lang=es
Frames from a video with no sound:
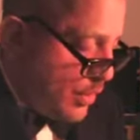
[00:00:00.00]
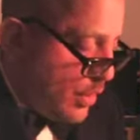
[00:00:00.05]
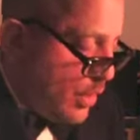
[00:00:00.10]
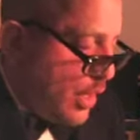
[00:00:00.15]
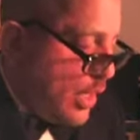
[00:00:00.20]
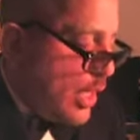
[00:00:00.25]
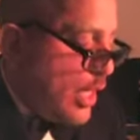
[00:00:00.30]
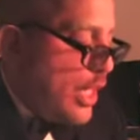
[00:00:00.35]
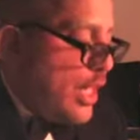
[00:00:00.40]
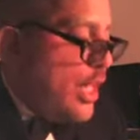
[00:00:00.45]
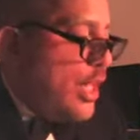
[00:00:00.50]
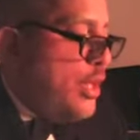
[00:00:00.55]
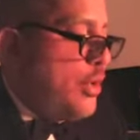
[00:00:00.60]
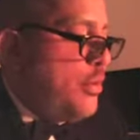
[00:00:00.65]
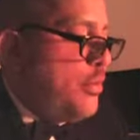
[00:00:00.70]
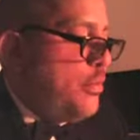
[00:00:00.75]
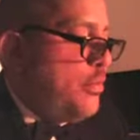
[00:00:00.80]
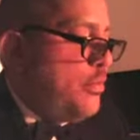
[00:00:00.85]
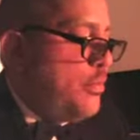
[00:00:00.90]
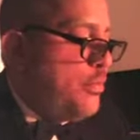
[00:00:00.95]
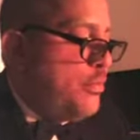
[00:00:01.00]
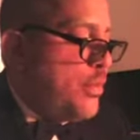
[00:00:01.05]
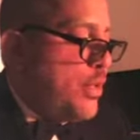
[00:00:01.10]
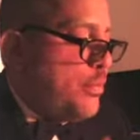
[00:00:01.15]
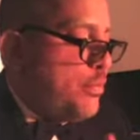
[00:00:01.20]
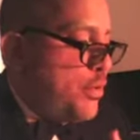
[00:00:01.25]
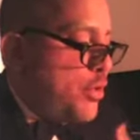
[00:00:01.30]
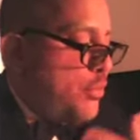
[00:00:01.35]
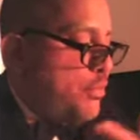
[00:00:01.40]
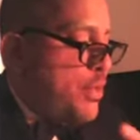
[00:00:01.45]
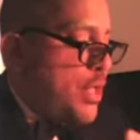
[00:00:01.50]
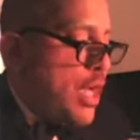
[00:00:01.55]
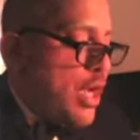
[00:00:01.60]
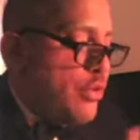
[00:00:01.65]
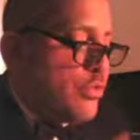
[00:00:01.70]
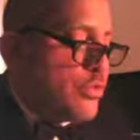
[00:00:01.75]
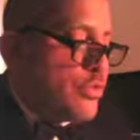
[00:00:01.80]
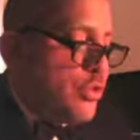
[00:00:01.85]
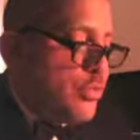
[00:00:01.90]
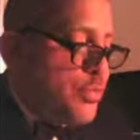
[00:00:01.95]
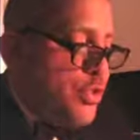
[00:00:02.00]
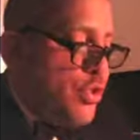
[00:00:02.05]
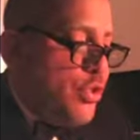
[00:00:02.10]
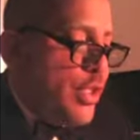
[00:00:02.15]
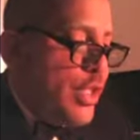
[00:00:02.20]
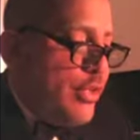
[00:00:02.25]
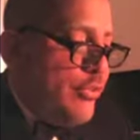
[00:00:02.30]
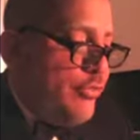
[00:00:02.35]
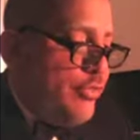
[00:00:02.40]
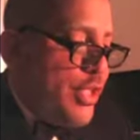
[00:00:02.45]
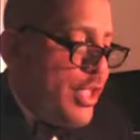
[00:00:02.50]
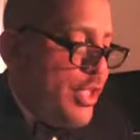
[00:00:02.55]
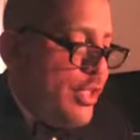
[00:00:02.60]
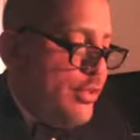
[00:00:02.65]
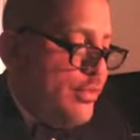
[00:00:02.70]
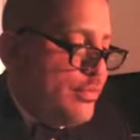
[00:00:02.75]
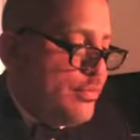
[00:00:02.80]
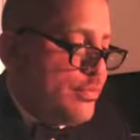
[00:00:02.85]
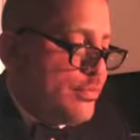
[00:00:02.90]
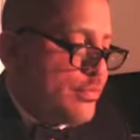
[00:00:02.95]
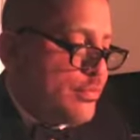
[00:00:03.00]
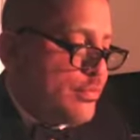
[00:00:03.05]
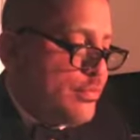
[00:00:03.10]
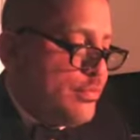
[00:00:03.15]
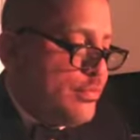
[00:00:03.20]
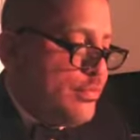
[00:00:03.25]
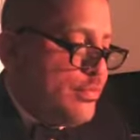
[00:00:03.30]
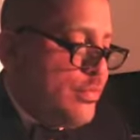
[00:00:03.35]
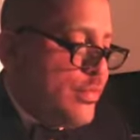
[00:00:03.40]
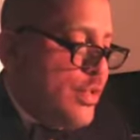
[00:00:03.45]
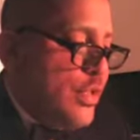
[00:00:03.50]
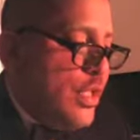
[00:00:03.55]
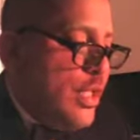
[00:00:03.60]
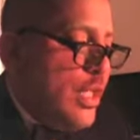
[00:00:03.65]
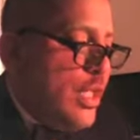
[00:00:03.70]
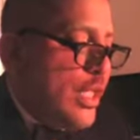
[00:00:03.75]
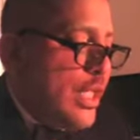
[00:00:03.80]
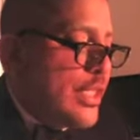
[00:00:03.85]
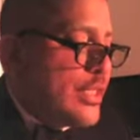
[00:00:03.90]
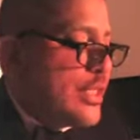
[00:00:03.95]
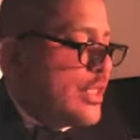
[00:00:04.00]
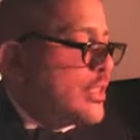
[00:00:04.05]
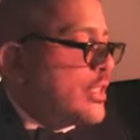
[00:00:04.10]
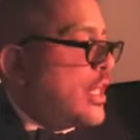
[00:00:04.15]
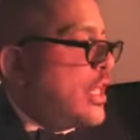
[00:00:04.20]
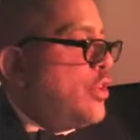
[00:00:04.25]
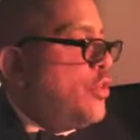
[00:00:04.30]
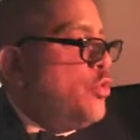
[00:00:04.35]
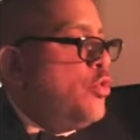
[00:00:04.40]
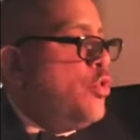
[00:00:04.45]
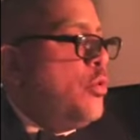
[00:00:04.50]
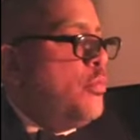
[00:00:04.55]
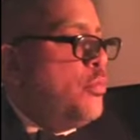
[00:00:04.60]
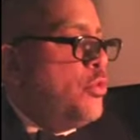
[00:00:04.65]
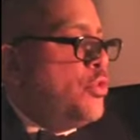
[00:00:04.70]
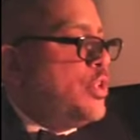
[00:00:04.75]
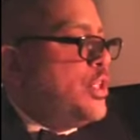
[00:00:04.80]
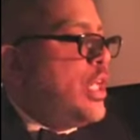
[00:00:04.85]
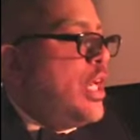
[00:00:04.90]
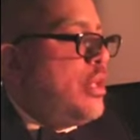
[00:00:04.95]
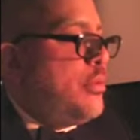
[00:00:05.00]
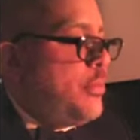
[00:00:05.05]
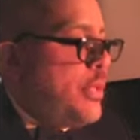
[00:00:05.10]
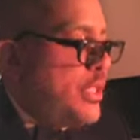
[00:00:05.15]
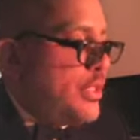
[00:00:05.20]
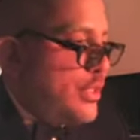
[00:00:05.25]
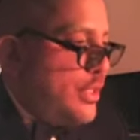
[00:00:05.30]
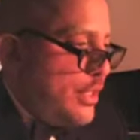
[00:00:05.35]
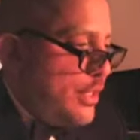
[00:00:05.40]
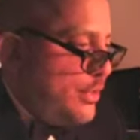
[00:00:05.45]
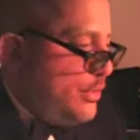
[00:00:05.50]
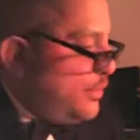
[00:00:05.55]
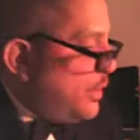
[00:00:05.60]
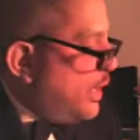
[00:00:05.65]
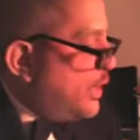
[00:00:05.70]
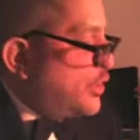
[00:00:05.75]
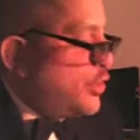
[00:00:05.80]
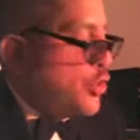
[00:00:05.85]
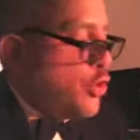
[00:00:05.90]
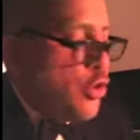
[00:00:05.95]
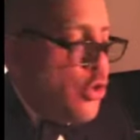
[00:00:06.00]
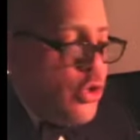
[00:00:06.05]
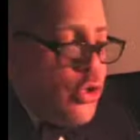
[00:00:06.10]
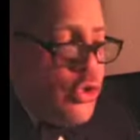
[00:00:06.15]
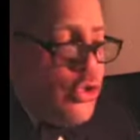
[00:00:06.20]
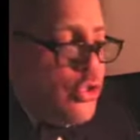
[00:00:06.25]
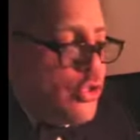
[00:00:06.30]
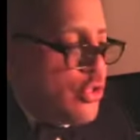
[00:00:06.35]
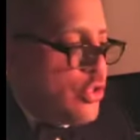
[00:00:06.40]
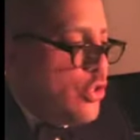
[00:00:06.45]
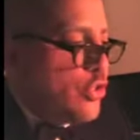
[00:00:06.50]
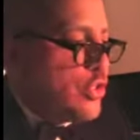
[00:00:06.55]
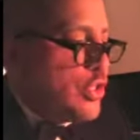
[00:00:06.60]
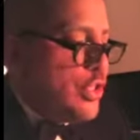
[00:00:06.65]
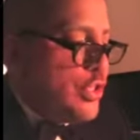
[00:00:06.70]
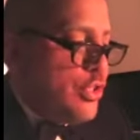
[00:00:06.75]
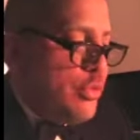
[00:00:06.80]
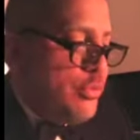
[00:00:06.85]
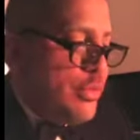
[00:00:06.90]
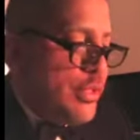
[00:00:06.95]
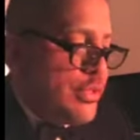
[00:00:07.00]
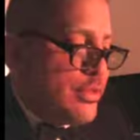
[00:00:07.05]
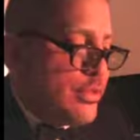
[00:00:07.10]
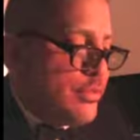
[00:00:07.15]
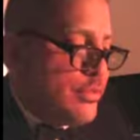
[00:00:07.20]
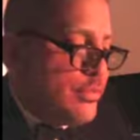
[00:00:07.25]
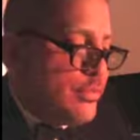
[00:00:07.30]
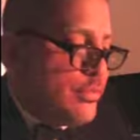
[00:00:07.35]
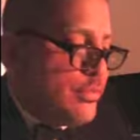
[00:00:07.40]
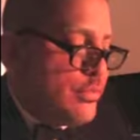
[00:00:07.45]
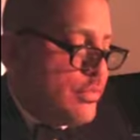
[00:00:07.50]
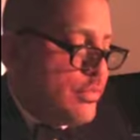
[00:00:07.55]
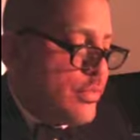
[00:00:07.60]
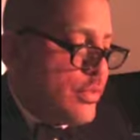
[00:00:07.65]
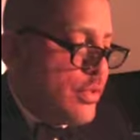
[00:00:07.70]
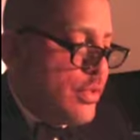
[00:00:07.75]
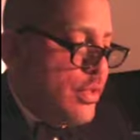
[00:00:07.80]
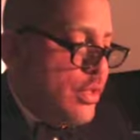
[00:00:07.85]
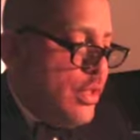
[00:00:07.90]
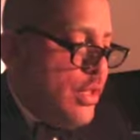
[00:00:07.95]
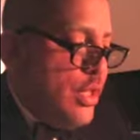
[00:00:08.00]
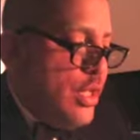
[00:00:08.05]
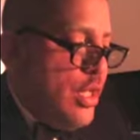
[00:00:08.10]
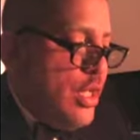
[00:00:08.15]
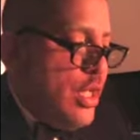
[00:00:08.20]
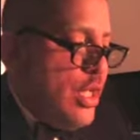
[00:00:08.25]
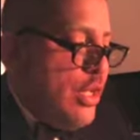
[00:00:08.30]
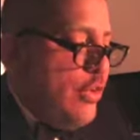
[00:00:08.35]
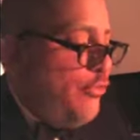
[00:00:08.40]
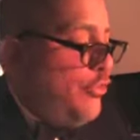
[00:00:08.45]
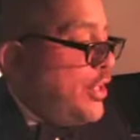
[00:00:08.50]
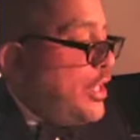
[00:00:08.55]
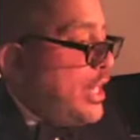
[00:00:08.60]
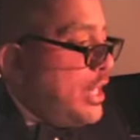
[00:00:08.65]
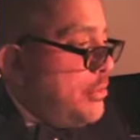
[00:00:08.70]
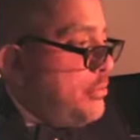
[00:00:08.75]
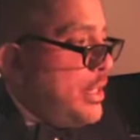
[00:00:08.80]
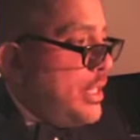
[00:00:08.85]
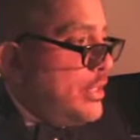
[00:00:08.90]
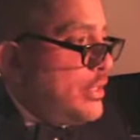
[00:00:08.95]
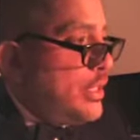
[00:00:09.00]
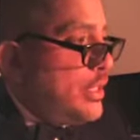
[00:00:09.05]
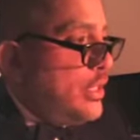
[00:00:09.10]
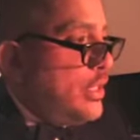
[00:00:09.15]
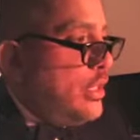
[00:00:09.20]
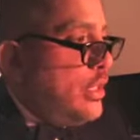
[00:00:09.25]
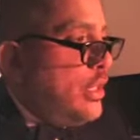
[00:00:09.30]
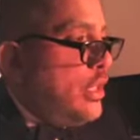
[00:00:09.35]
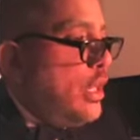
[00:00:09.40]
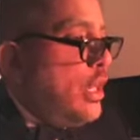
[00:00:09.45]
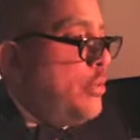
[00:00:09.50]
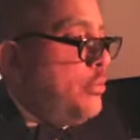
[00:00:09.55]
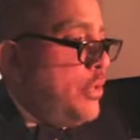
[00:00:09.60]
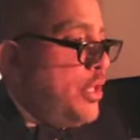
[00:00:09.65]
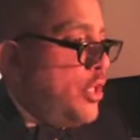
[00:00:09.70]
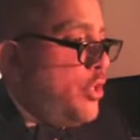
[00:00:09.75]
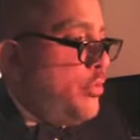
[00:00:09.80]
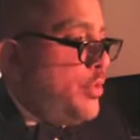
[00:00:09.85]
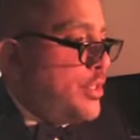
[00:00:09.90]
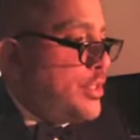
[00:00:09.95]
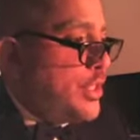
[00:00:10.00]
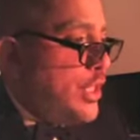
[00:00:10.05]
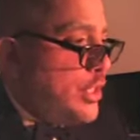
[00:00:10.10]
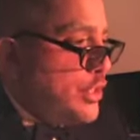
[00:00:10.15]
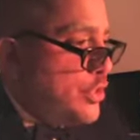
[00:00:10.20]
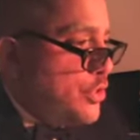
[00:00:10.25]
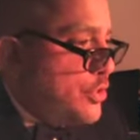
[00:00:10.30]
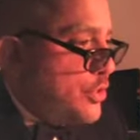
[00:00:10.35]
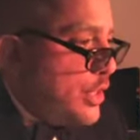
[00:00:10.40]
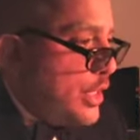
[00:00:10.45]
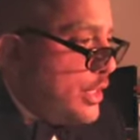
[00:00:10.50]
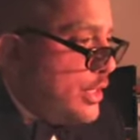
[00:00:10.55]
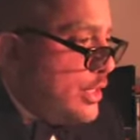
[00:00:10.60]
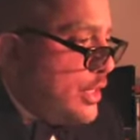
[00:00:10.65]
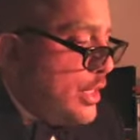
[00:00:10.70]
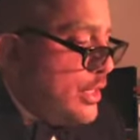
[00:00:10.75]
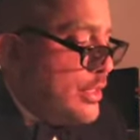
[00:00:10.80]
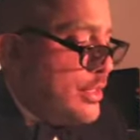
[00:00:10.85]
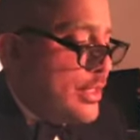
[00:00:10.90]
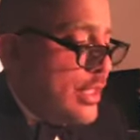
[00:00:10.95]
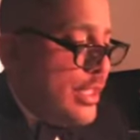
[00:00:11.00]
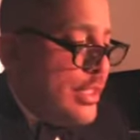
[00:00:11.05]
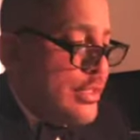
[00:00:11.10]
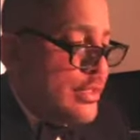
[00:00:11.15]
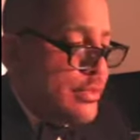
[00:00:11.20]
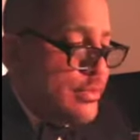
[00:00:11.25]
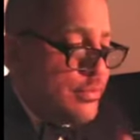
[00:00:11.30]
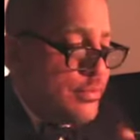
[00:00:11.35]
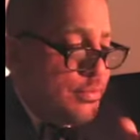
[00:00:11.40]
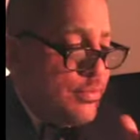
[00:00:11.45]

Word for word: creé mi propia autobiografía que se tradujo mundialmente a todos los idiomas. Y finalmente, en 1936,